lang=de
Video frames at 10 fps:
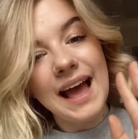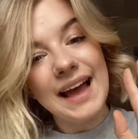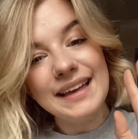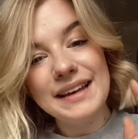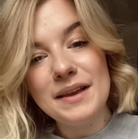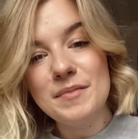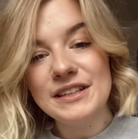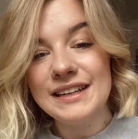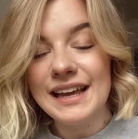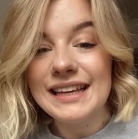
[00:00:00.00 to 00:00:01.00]
Hi ihr
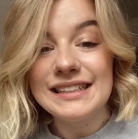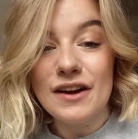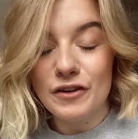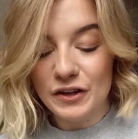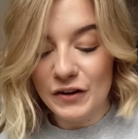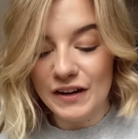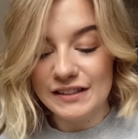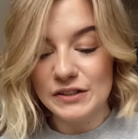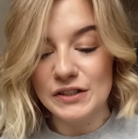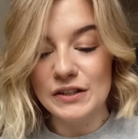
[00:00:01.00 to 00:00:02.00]
Lieben, ich darf euch
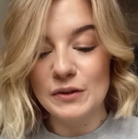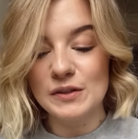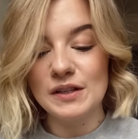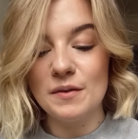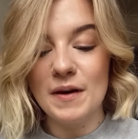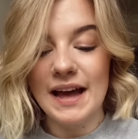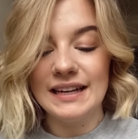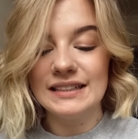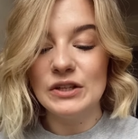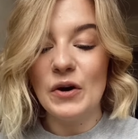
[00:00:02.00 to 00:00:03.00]
heute unsere
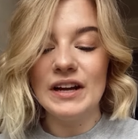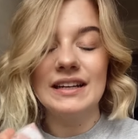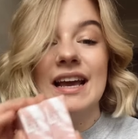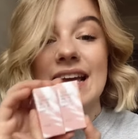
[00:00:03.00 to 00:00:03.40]
beiden neuen